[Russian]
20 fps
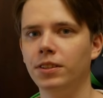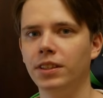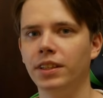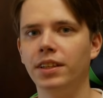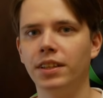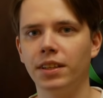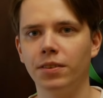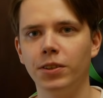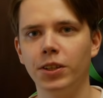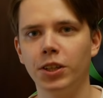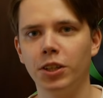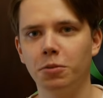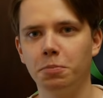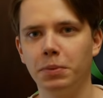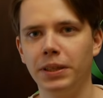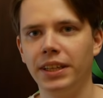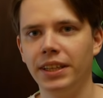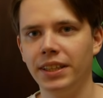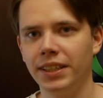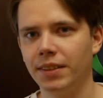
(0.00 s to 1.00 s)
То есть для того,
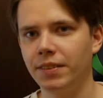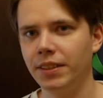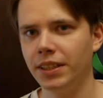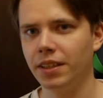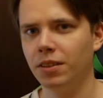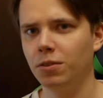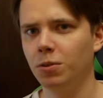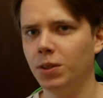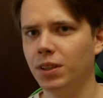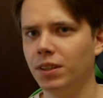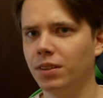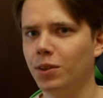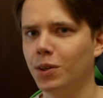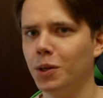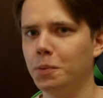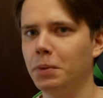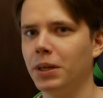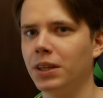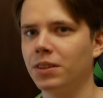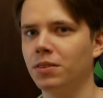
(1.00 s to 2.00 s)
чтобы нарисовать какую-то
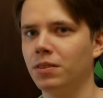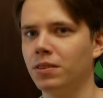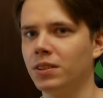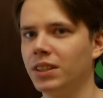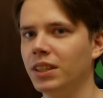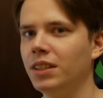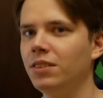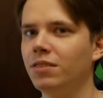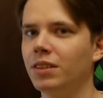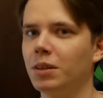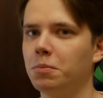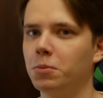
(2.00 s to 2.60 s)
трехмерную сцену,